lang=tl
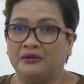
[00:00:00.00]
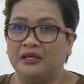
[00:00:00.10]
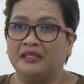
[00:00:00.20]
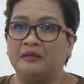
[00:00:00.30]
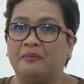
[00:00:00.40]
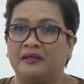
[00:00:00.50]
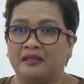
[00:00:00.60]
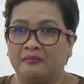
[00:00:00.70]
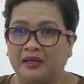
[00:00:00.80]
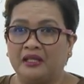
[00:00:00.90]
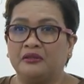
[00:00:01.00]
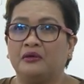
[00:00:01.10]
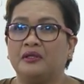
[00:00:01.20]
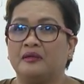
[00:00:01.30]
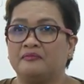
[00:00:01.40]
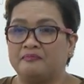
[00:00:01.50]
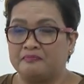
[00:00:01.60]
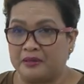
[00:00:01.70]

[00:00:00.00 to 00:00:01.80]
ng Departamento ng